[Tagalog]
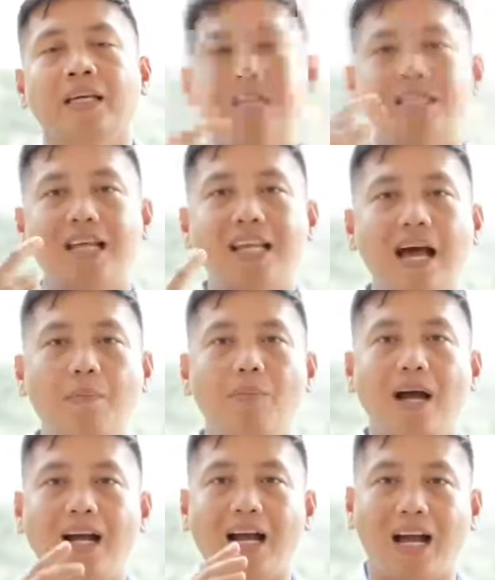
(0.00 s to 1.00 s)
Isa
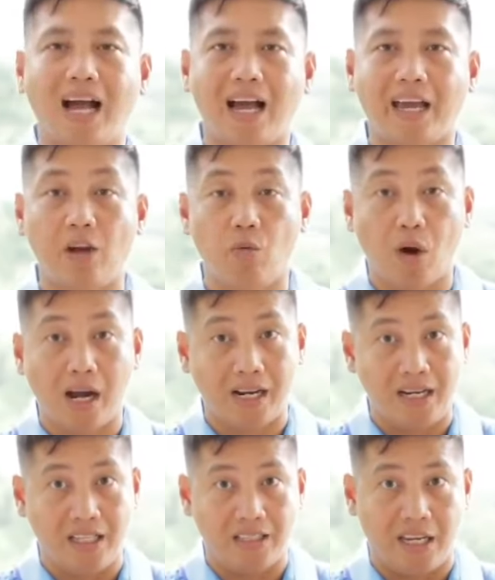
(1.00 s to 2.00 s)
lamang ang aking
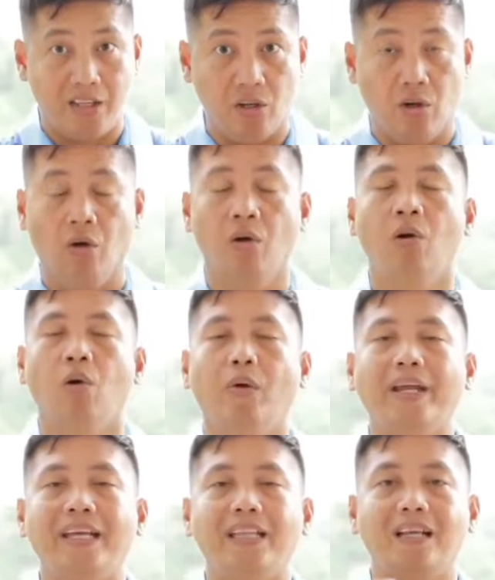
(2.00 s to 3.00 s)
warning sa inyo
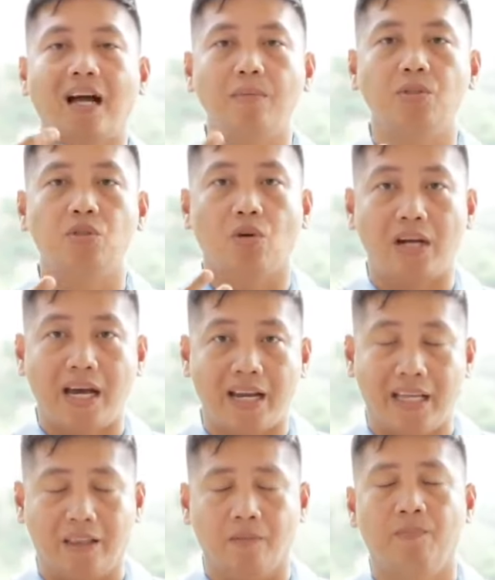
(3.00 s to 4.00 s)
when it comes to
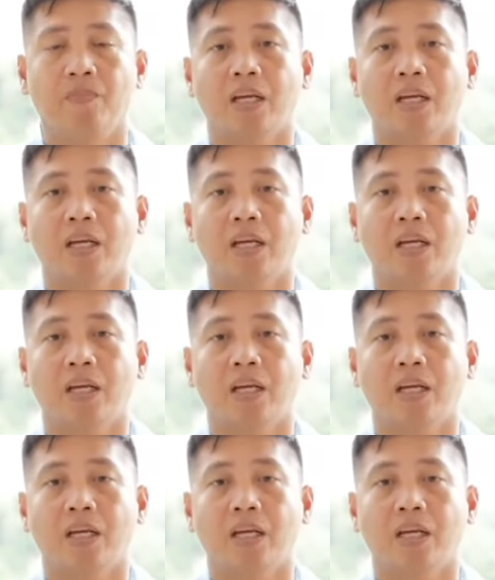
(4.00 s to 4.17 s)
claret.